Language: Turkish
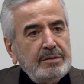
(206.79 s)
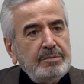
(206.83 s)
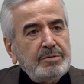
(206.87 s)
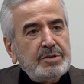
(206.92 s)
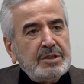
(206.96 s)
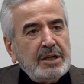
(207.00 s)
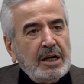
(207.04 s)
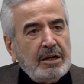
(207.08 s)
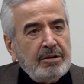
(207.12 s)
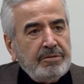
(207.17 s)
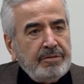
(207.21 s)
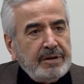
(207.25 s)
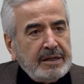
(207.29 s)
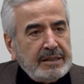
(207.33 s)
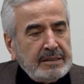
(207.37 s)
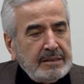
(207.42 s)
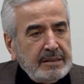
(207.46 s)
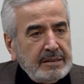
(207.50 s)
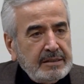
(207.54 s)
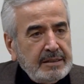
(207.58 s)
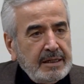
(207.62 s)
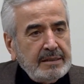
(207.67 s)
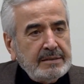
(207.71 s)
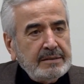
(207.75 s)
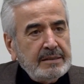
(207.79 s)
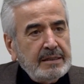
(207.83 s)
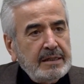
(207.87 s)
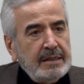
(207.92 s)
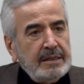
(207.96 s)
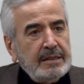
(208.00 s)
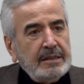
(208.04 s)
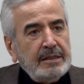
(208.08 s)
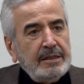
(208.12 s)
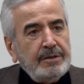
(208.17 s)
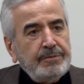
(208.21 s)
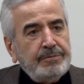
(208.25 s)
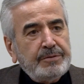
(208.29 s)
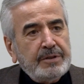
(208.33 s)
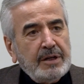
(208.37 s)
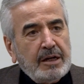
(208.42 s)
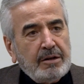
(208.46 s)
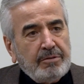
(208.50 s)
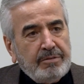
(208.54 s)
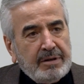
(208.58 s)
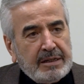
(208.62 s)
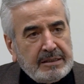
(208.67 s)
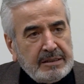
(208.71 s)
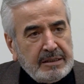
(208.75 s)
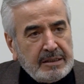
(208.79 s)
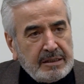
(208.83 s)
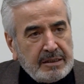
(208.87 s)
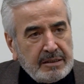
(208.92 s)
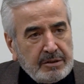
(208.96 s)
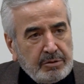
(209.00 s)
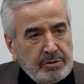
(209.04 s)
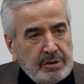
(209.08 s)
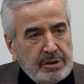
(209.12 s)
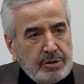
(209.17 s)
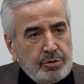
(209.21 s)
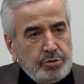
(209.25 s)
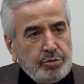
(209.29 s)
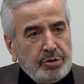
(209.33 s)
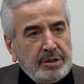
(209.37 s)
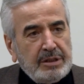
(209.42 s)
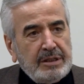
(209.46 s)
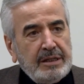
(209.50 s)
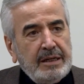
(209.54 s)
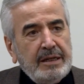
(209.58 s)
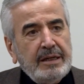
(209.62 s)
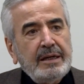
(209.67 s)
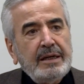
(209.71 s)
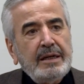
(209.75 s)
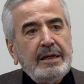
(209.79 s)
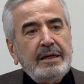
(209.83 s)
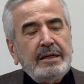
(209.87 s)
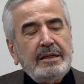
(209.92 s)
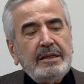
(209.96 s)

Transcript: imsak vaktinden iftar vaktine kadar olan sürede